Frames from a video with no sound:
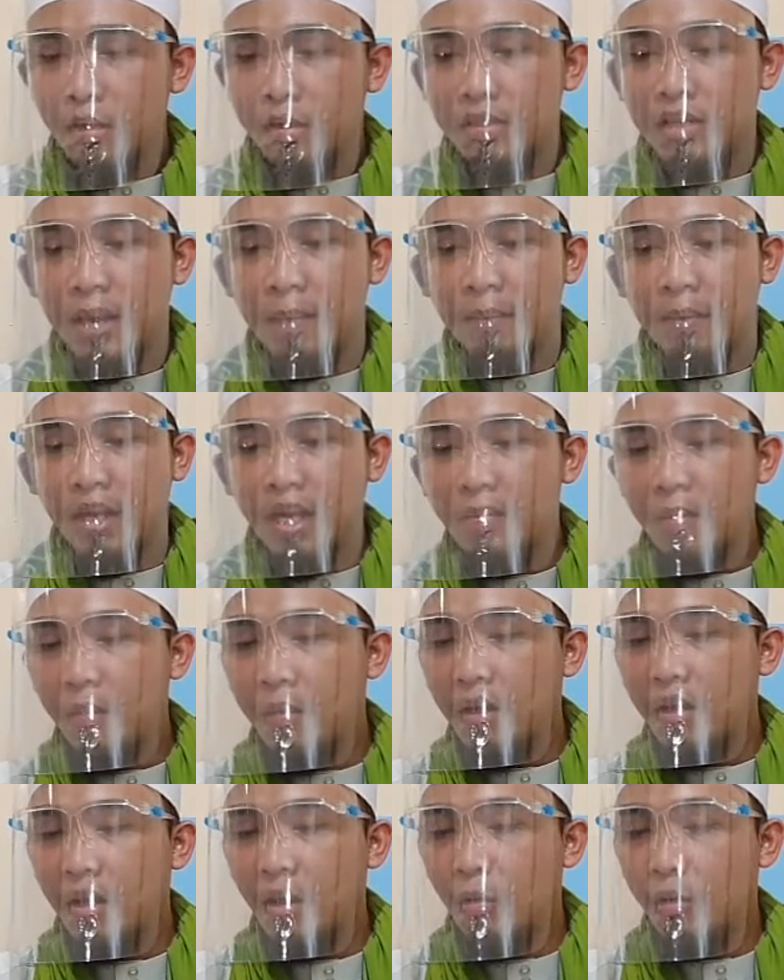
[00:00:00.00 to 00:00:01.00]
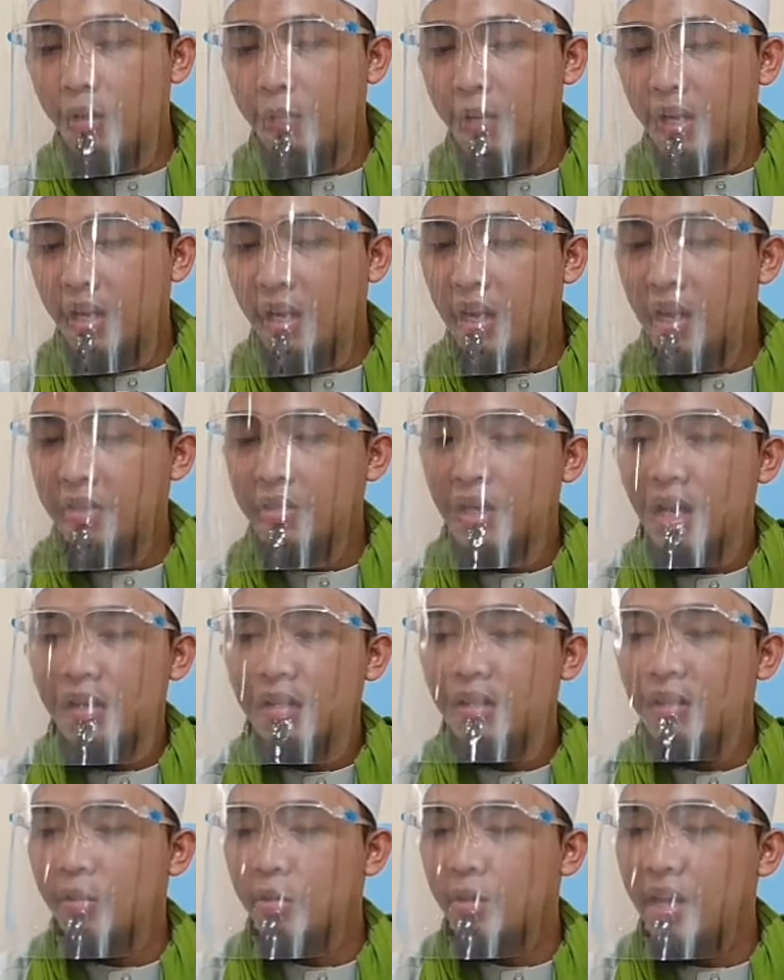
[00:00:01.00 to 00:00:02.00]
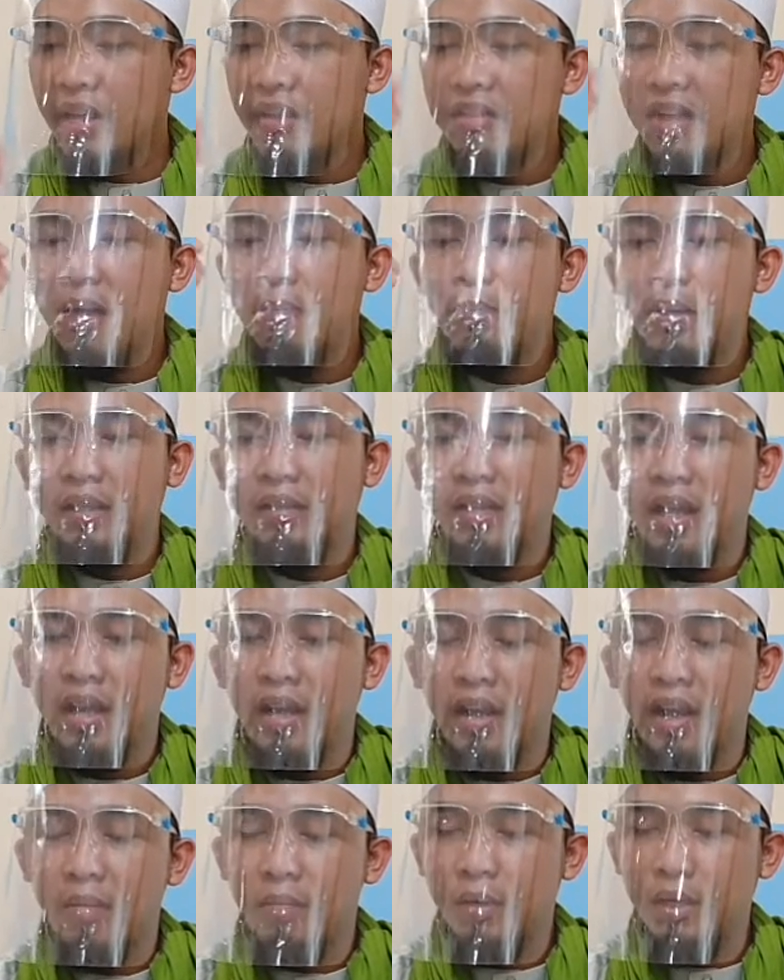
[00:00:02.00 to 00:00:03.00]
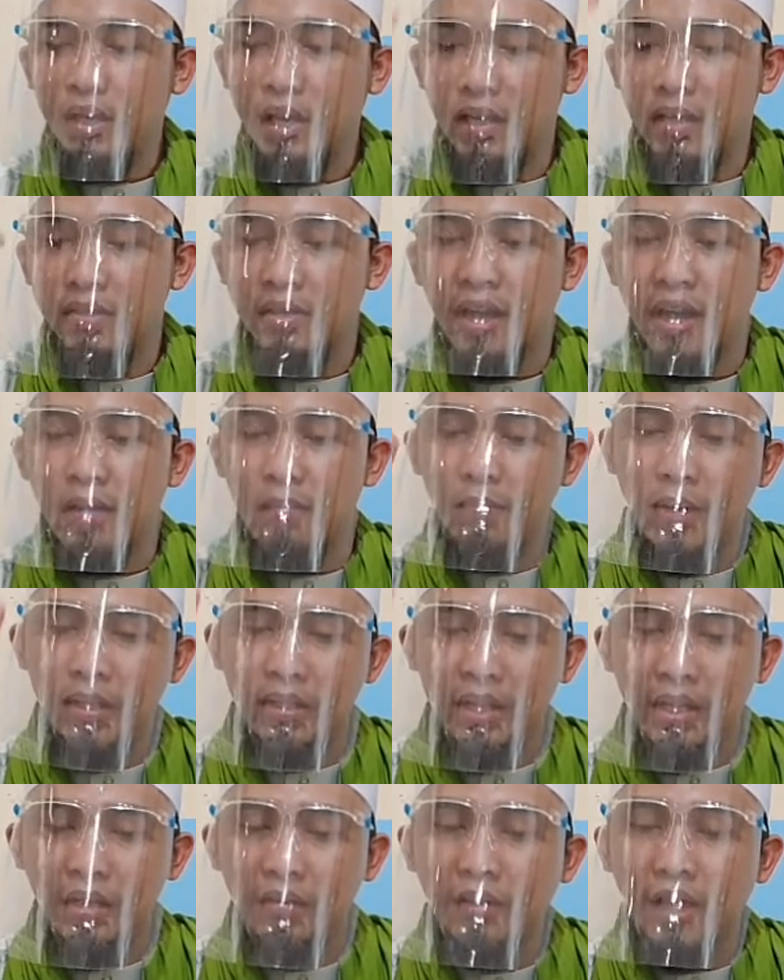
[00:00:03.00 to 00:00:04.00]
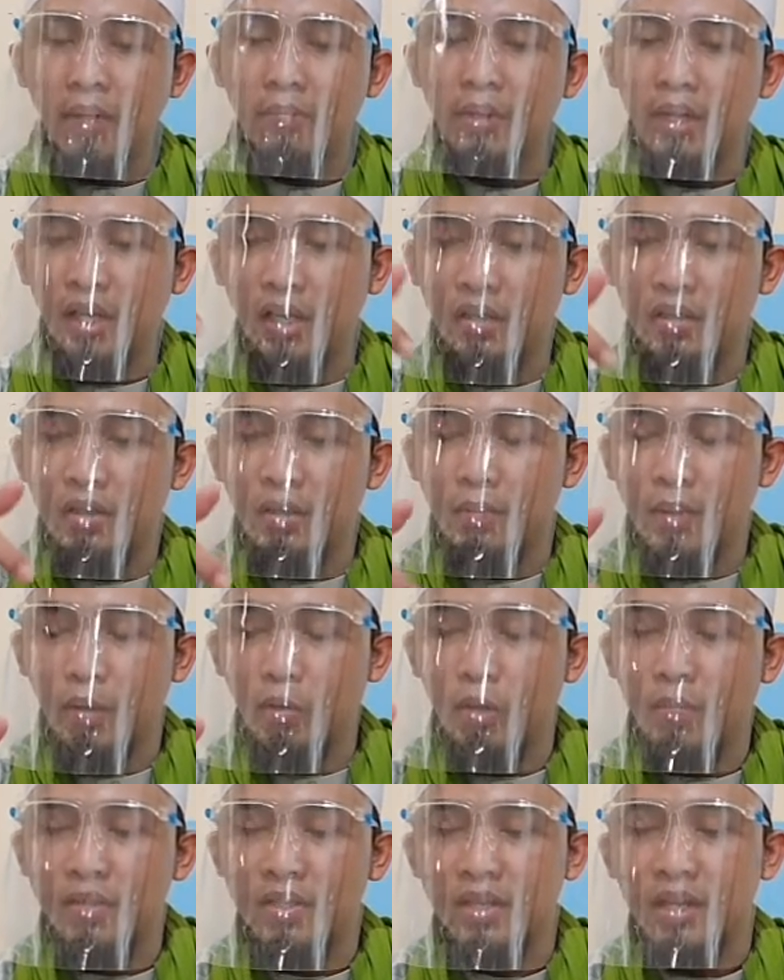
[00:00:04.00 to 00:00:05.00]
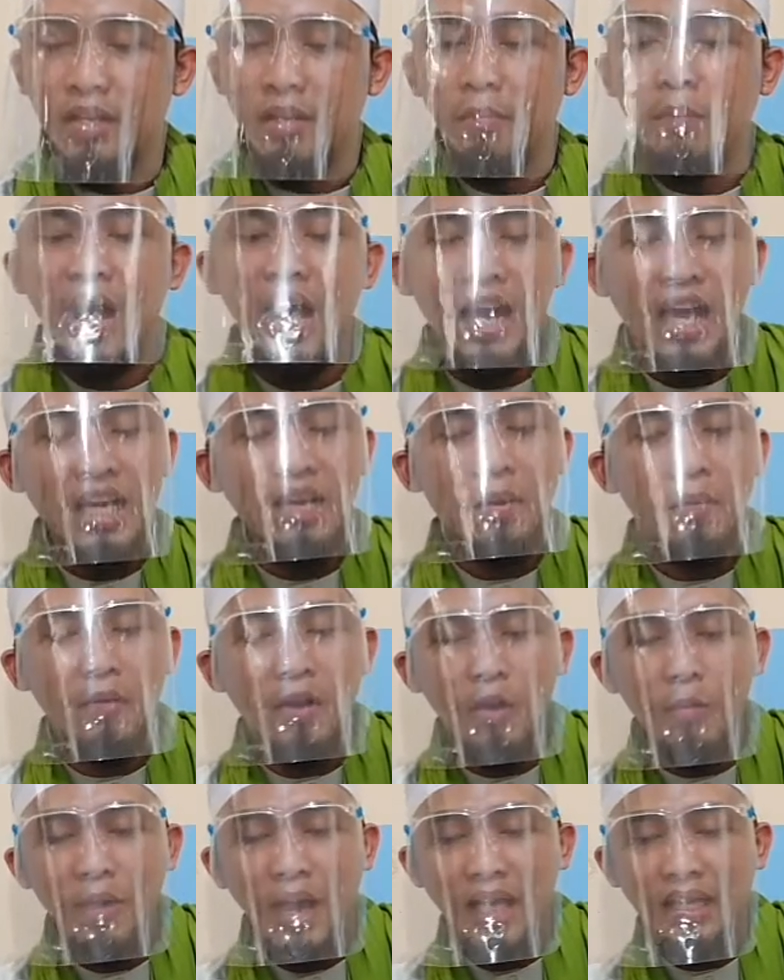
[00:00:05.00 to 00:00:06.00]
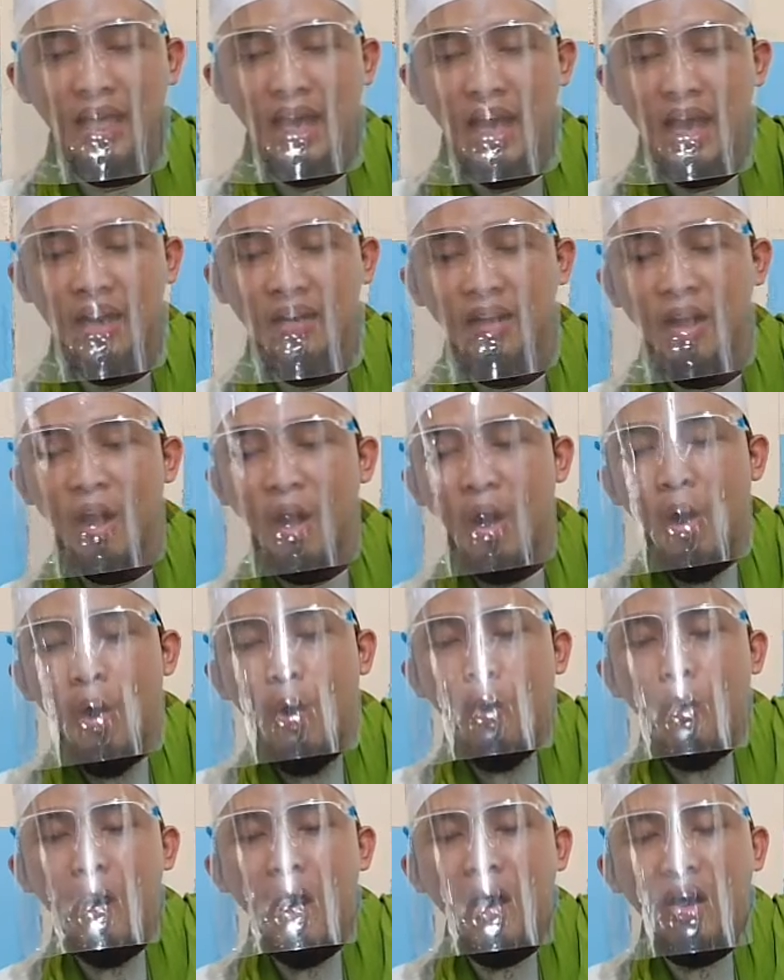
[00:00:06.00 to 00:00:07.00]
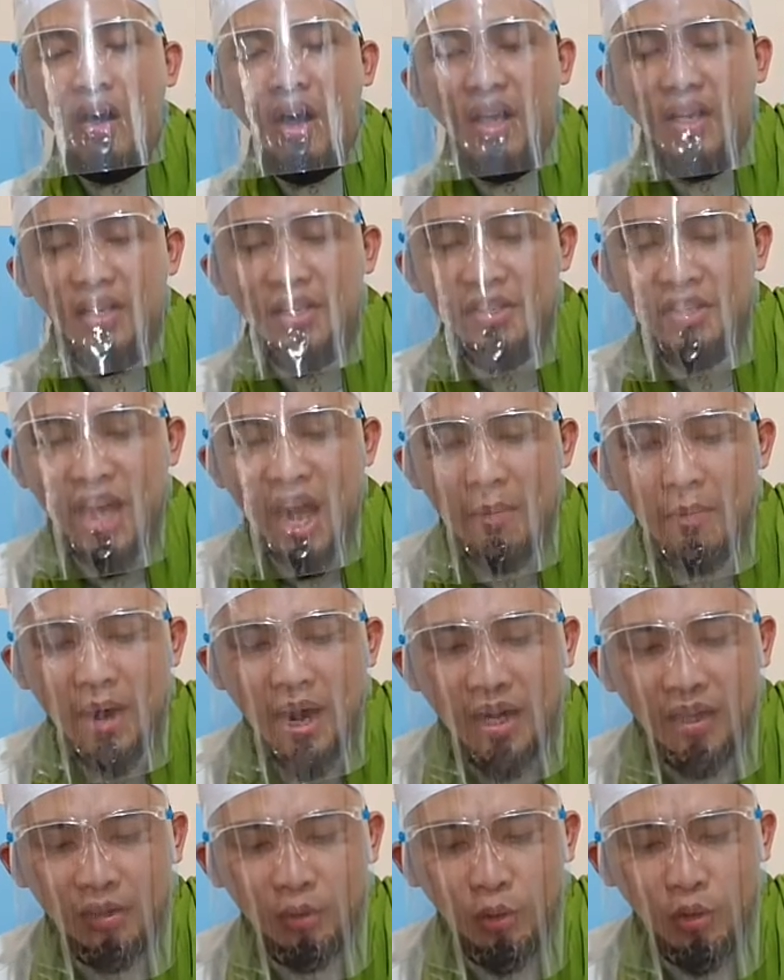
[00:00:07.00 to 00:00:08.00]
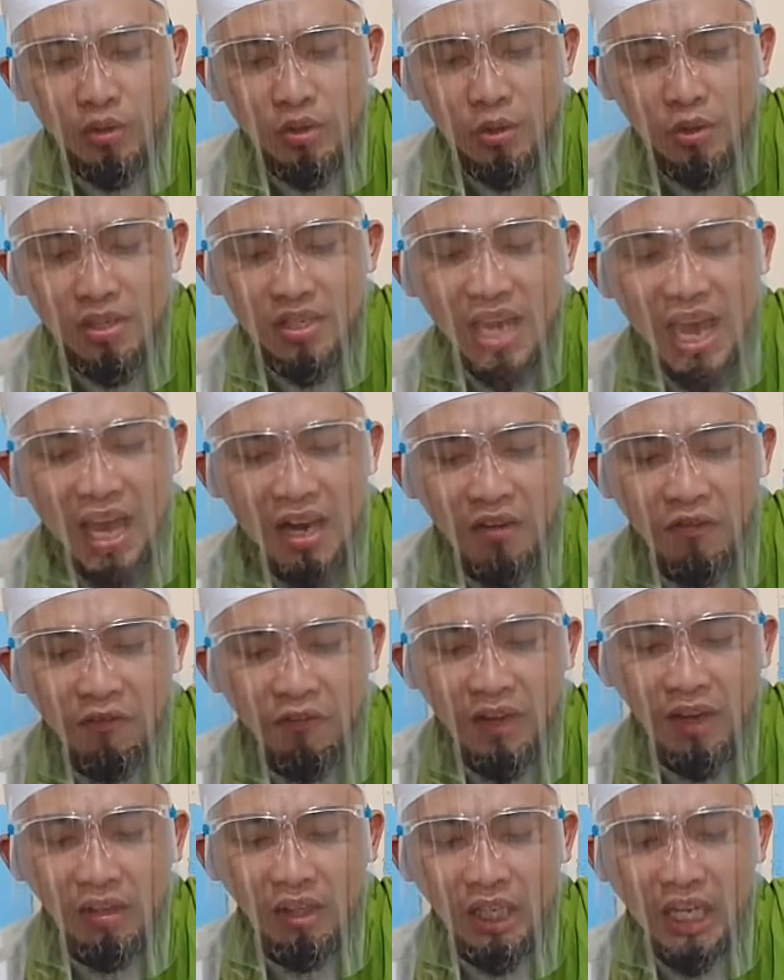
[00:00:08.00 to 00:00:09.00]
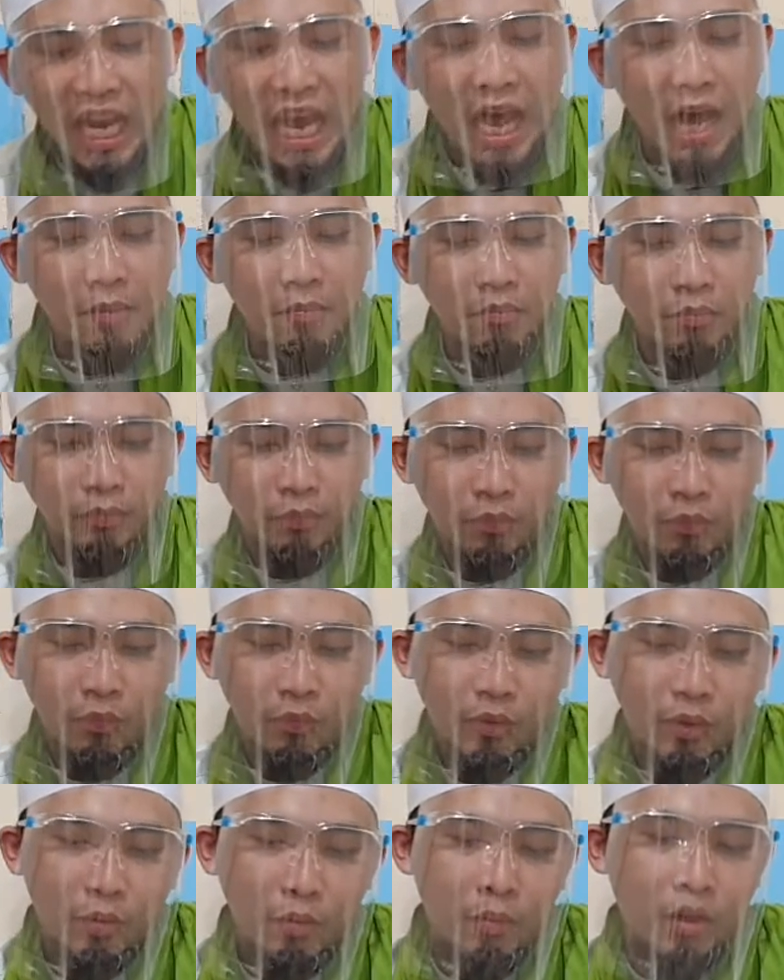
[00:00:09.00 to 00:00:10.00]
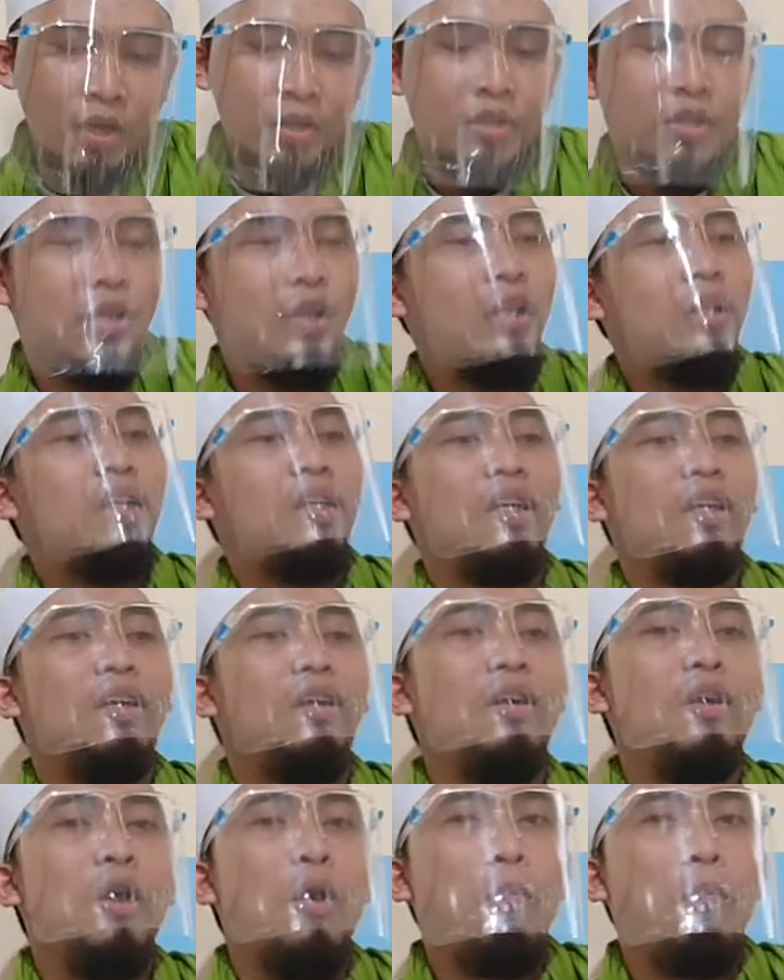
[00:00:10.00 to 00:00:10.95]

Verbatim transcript: Sampai Imam An-Nawawi menegaskan di sini sudah sabit dari Nabi, dari sahabat, dari tabi'in, dari paluan masalahnya. Bahkan Imam An-Nawawi mengatakan, Wakad Jamak juz'an fil qiyam." Masya Allah.